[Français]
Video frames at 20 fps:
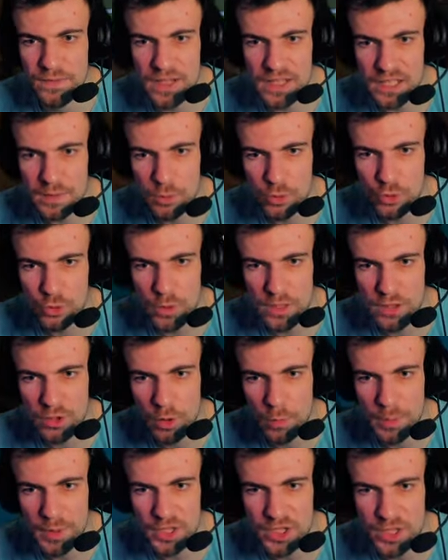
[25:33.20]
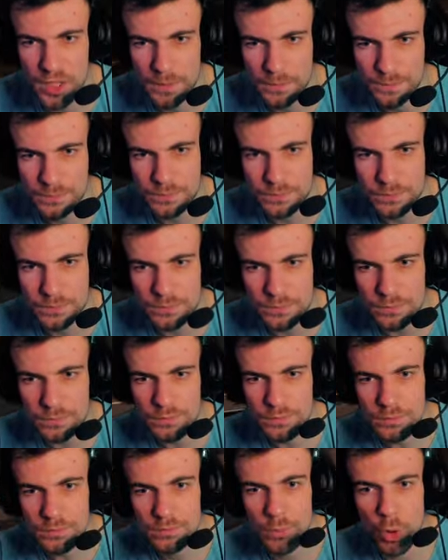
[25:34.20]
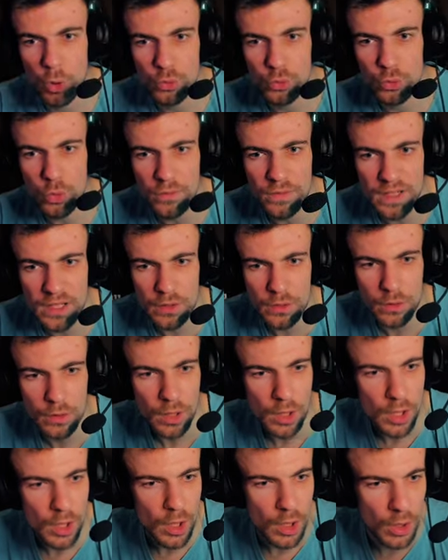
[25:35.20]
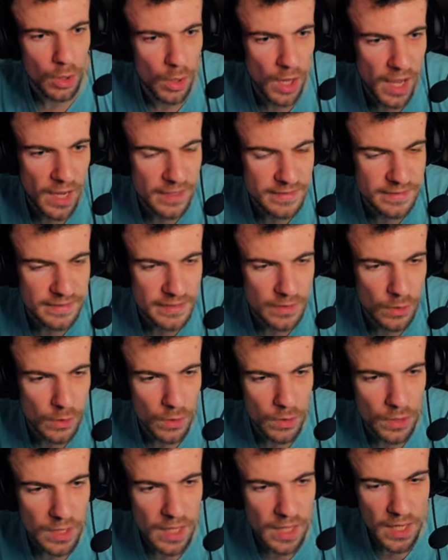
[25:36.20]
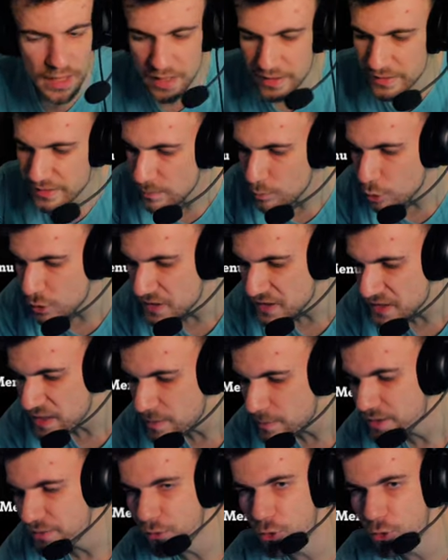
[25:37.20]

vachement chouette, n'empêche. Hein. Bon, nous, on va euh, euh, arrêter la, démo ici, mais